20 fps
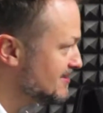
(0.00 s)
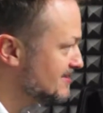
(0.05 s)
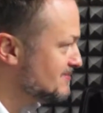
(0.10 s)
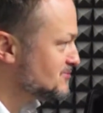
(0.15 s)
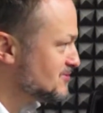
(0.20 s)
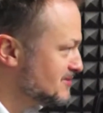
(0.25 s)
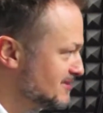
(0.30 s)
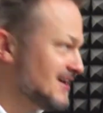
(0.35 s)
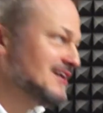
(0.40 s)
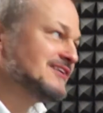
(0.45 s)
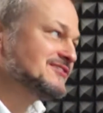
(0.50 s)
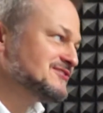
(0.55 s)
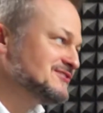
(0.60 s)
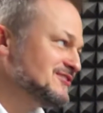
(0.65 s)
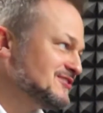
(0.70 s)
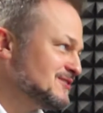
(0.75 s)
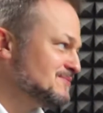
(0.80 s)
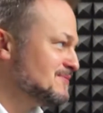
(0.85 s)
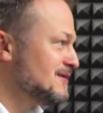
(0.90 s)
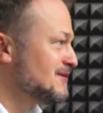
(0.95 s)
sprzedaży, no
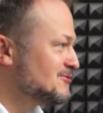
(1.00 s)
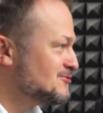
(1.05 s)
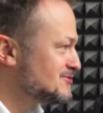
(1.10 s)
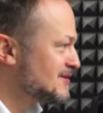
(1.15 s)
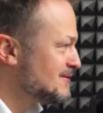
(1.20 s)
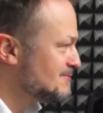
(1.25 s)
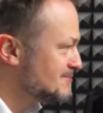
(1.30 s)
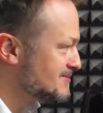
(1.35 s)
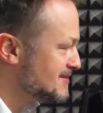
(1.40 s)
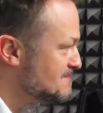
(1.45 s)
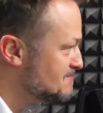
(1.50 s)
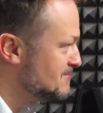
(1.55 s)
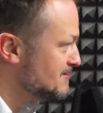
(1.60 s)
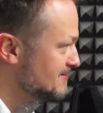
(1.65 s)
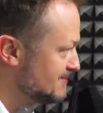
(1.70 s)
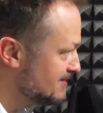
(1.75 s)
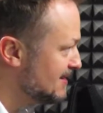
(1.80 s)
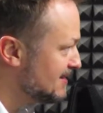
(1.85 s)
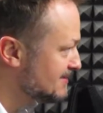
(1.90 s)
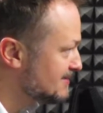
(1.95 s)
to pan już tam zęby
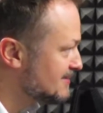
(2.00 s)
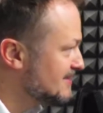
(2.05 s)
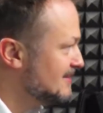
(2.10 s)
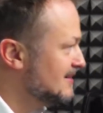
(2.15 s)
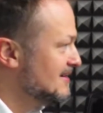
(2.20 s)
zjadł,